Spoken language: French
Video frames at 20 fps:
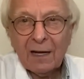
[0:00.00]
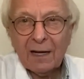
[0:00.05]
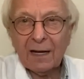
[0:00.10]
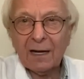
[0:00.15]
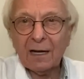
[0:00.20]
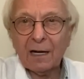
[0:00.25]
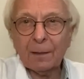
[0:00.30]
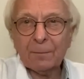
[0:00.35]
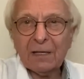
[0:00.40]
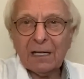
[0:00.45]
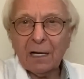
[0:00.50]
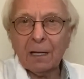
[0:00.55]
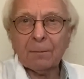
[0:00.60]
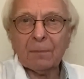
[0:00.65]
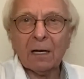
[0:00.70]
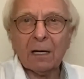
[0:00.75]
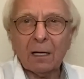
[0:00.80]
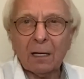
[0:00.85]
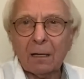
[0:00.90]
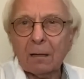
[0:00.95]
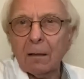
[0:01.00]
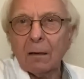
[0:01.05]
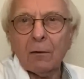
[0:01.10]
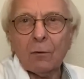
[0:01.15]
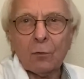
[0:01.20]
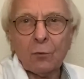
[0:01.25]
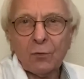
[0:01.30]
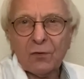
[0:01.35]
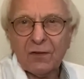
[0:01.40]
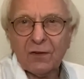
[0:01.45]
Elle a mis la main
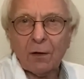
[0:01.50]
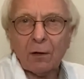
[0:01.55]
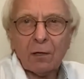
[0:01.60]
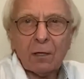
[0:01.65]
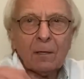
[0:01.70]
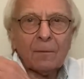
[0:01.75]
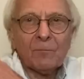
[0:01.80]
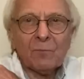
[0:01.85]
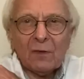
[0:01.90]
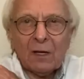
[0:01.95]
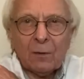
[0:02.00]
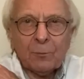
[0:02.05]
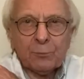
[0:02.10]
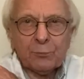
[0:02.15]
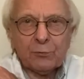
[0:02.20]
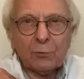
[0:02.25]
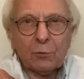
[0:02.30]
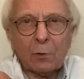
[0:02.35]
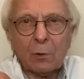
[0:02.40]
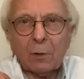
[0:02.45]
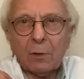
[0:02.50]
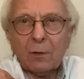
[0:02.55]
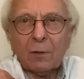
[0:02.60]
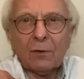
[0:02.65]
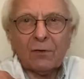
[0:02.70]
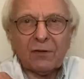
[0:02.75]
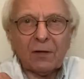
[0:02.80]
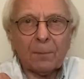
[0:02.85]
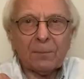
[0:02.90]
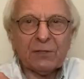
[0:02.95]
au sol pour
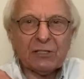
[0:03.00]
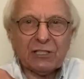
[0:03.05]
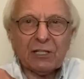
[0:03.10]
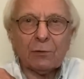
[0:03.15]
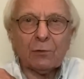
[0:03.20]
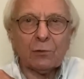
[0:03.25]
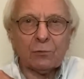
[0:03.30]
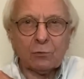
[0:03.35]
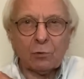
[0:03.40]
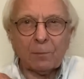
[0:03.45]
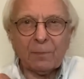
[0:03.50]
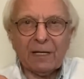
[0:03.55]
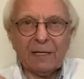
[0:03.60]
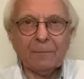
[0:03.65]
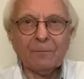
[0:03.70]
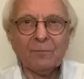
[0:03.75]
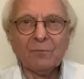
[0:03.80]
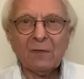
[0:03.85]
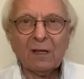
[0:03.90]
euh, s'empêcher de tomber.